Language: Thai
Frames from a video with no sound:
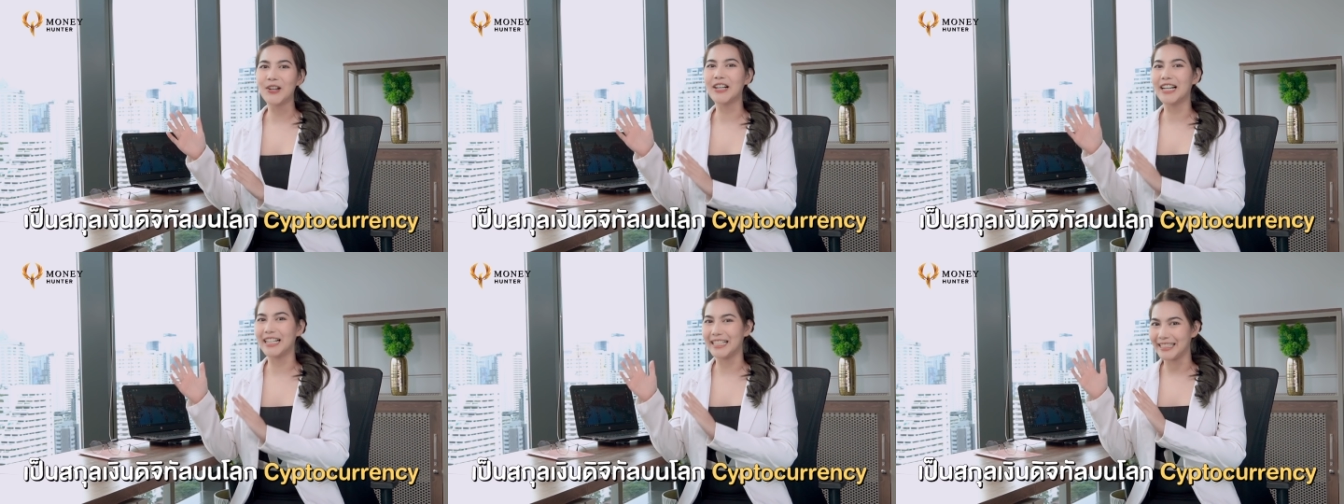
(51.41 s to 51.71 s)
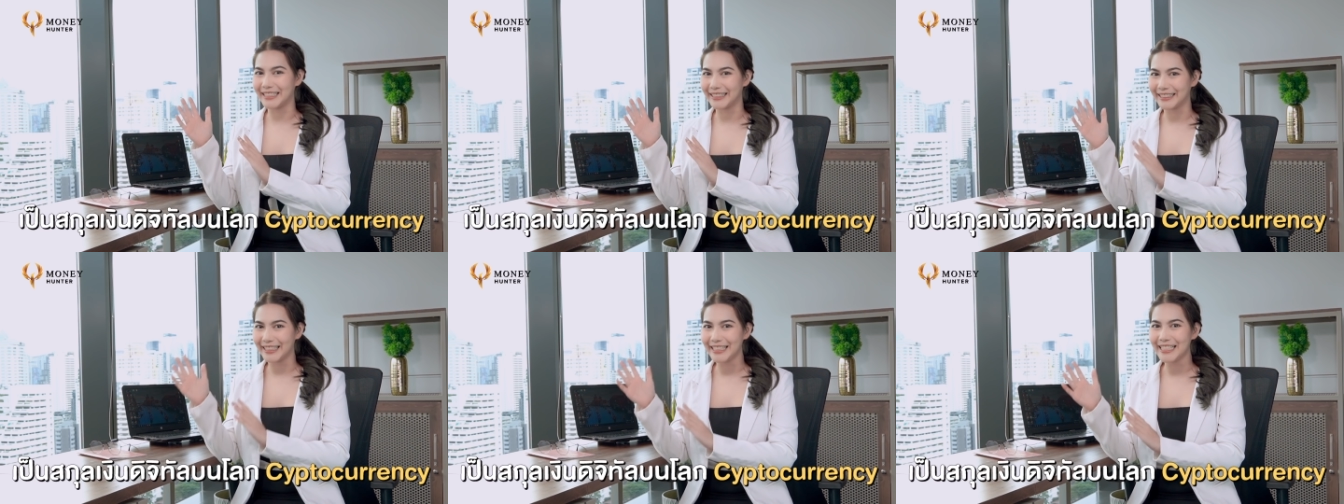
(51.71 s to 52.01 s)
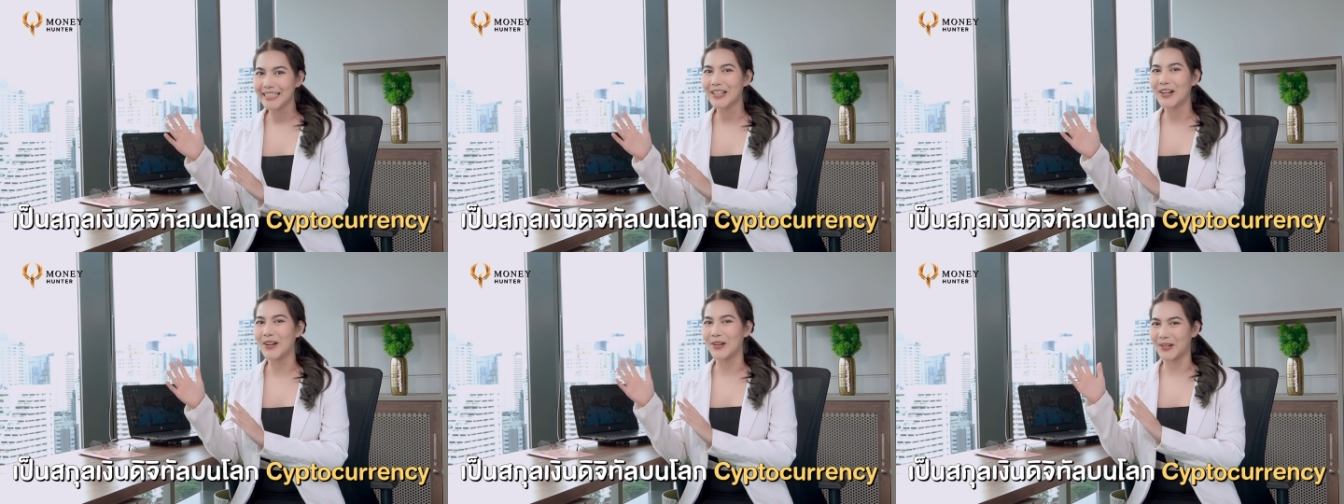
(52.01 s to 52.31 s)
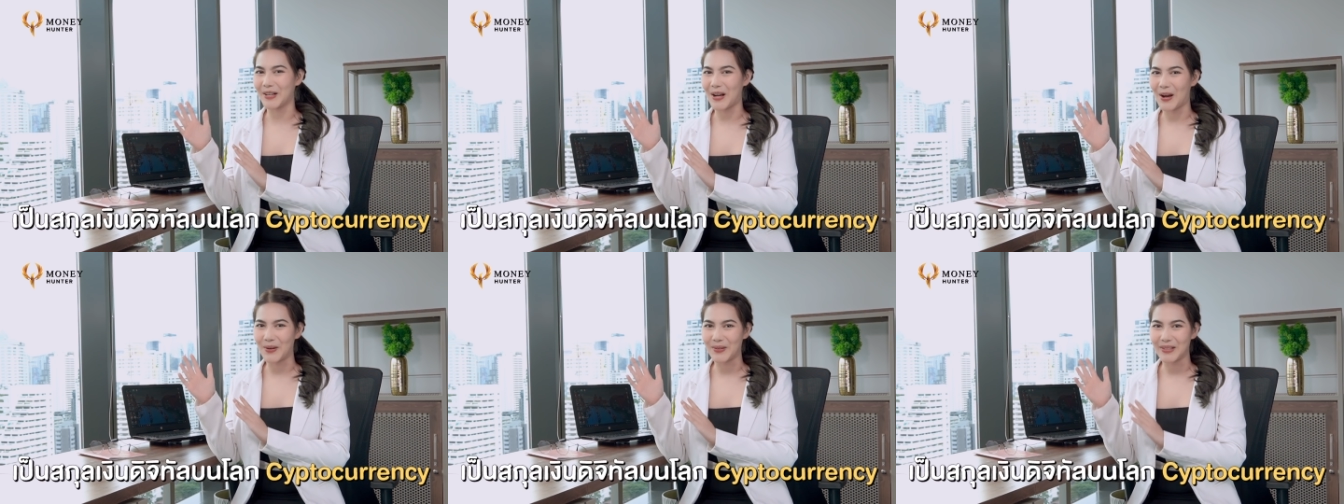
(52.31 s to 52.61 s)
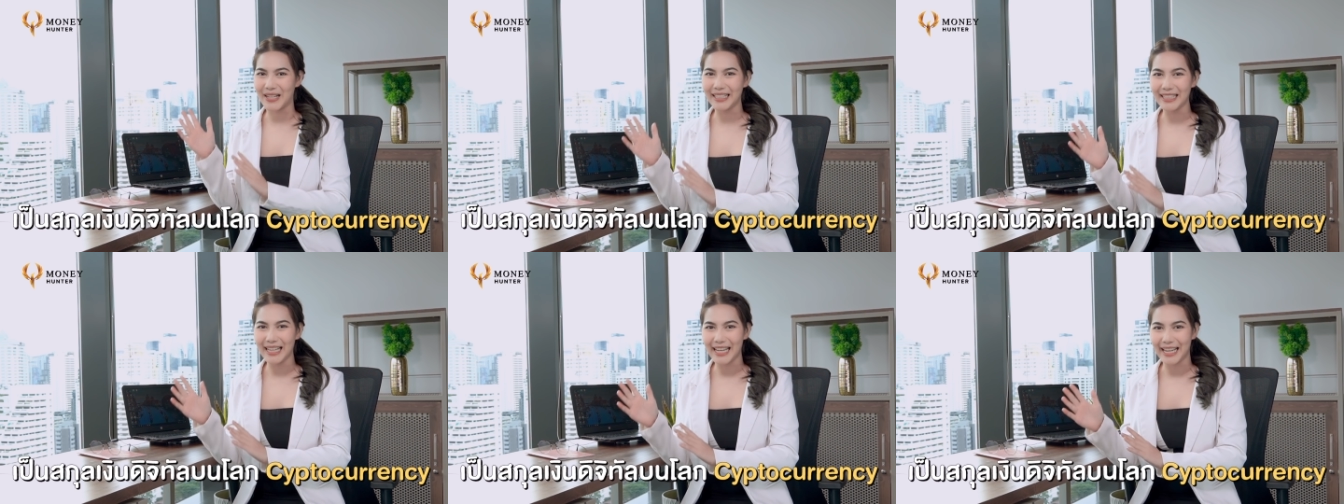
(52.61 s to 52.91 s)
เคอเรนซีของเรา
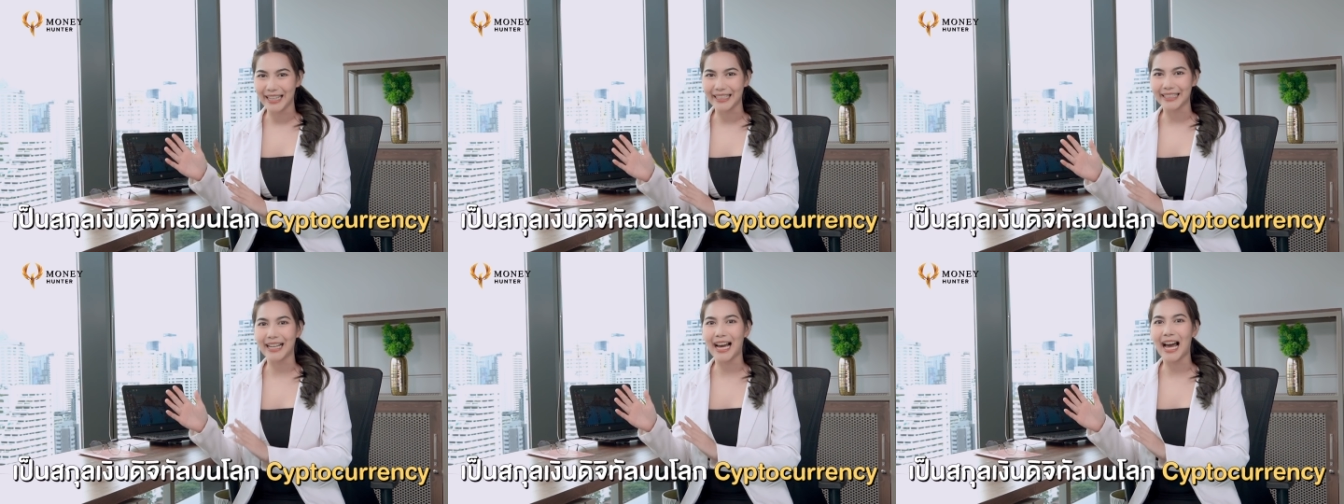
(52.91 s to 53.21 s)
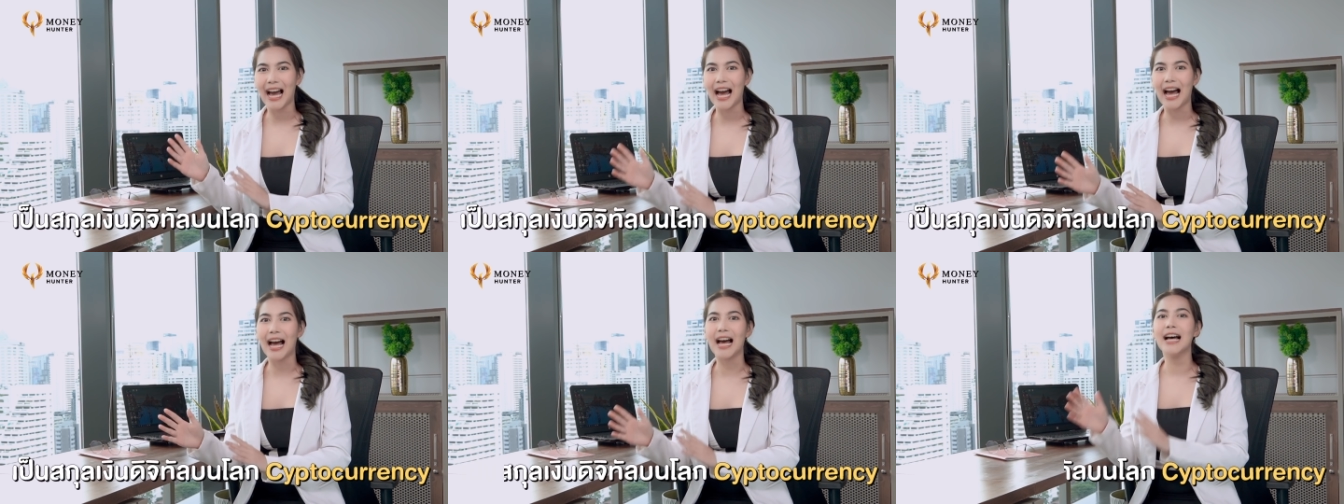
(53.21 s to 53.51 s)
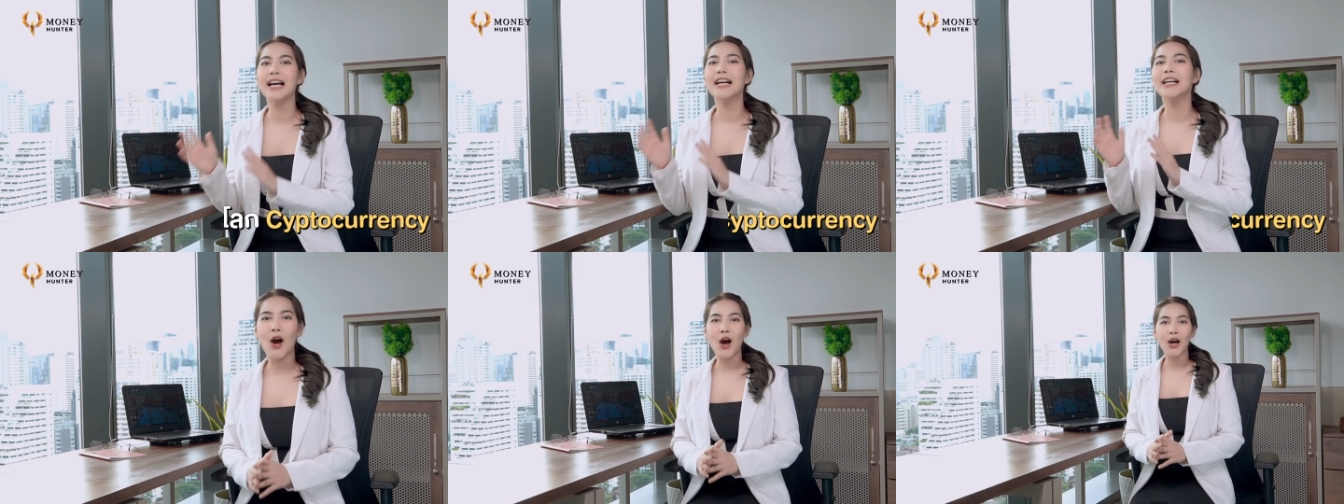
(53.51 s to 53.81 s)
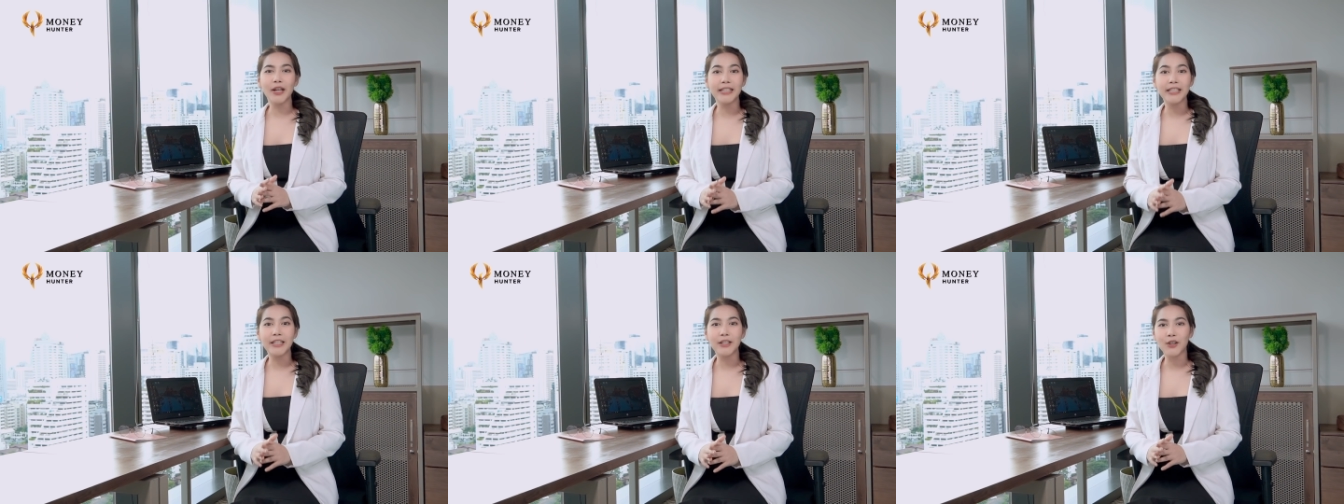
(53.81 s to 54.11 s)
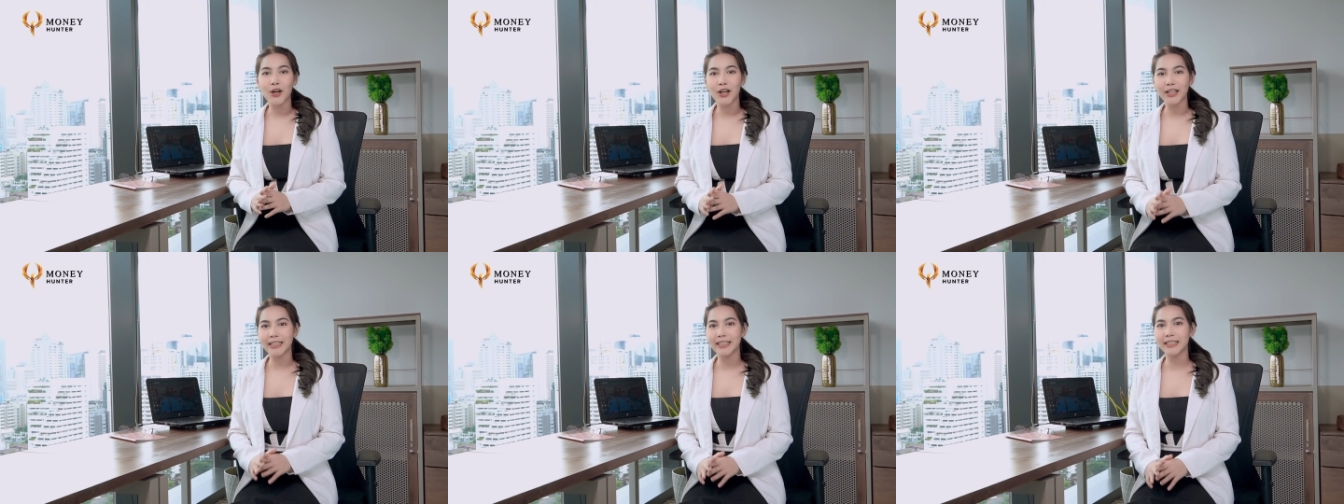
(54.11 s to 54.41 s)
นั่นเองค่ะ ข้อดี
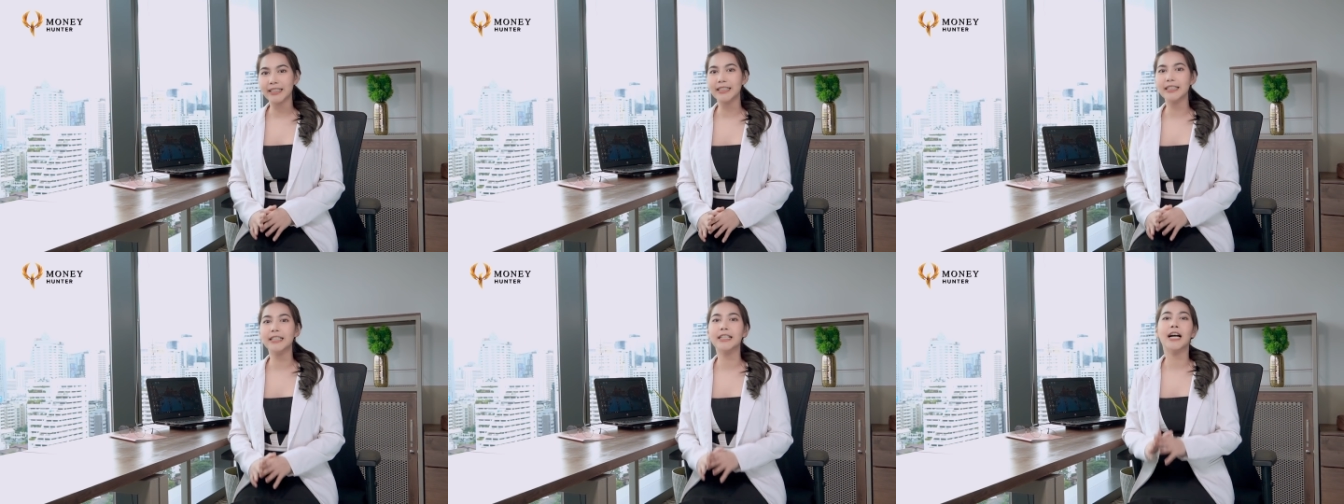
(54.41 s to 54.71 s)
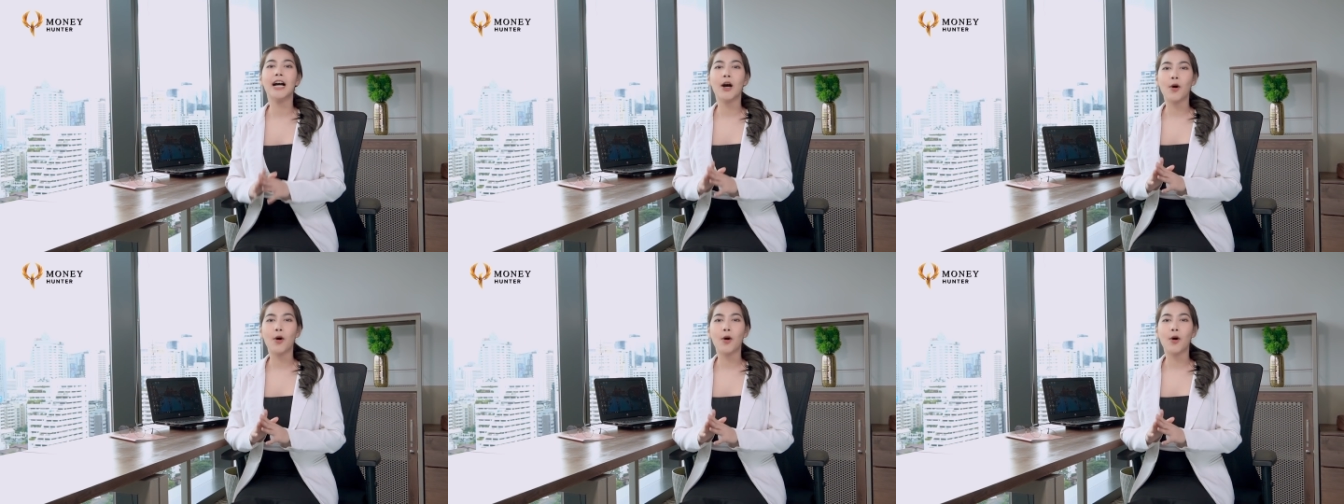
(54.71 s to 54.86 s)
ก็คือ